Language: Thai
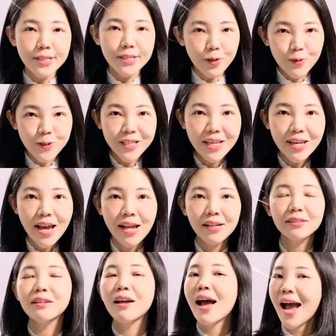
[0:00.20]
สิวเซียน
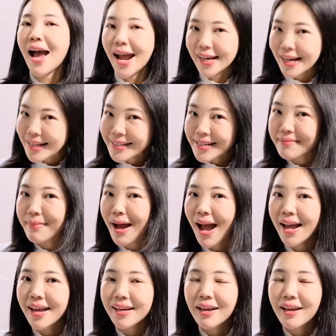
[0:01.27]
หายได้จริงไหม